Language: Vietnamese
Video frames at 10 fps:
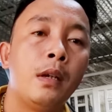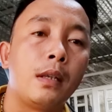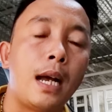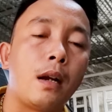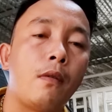
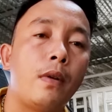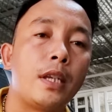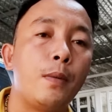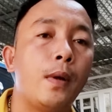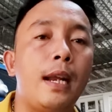tác động vào
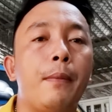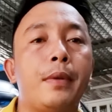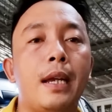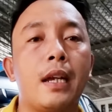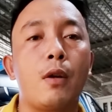chim của anh em
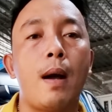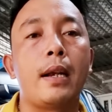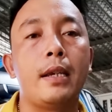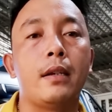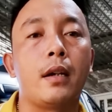thì cái quá
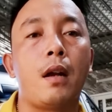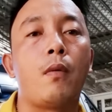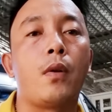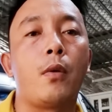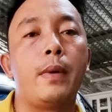trình đốt
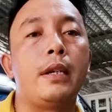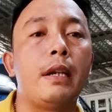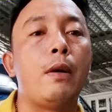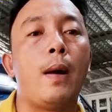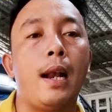lông nó bị
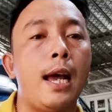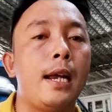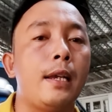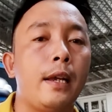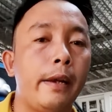trì hoãn lại
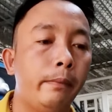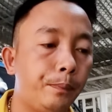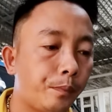nha anh em